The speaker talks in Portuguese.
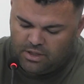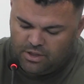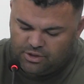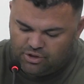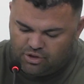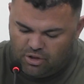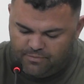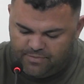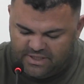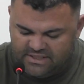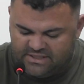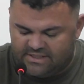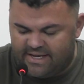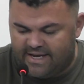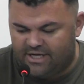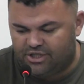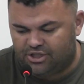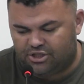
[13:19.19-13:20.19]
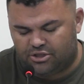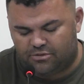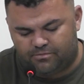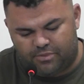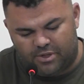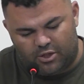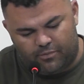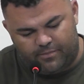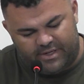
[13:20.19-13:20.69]
Senhor presidente,
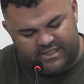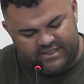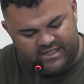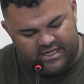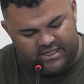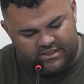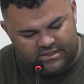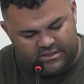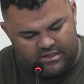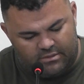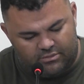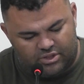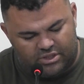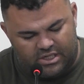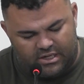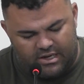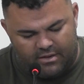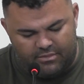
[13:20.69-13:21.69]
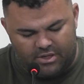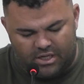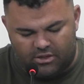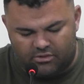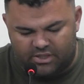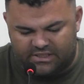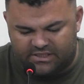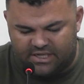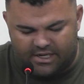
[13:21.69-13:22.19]
pelo presente estamos
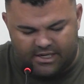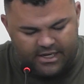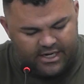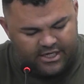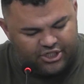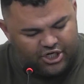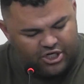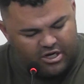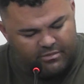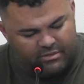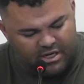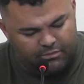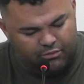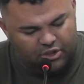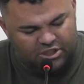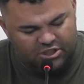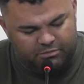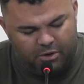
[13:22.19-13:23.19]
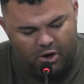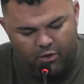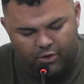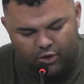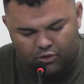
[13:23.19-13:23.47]
encaminhando esta igreja à Câmara Municipal,